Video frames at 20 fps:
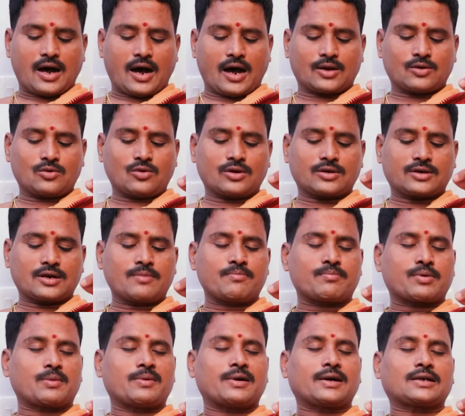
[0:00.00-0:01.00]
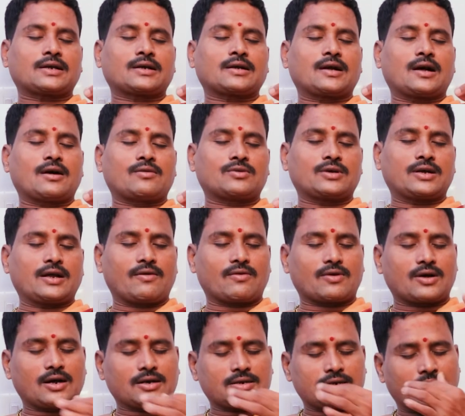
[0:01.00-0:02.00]
ఆరోగ్యం ప్రమాదంగా ఉండే
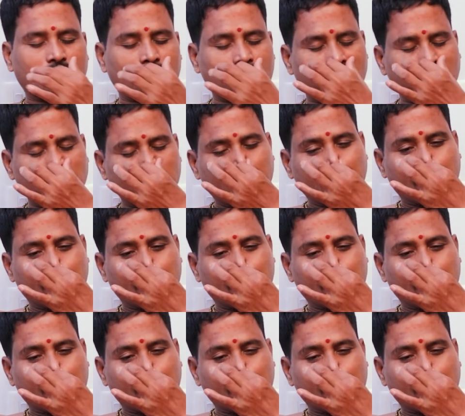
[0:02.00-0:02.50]
అవకాశాలు